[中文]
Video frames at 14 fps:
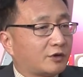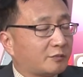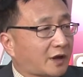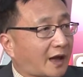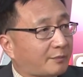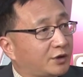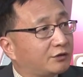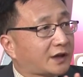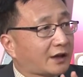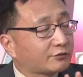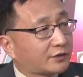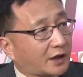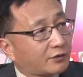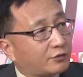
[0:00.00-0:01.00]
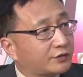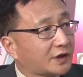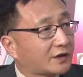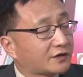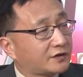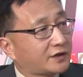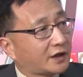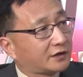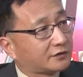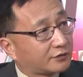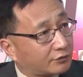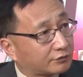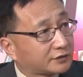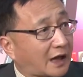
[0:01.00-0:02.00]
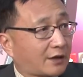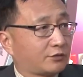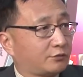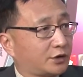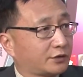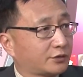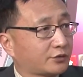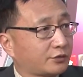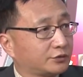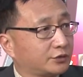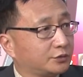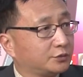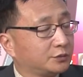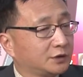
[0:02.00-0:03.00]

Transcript: 们还没有看出来互相之间的这种大规模的冲突。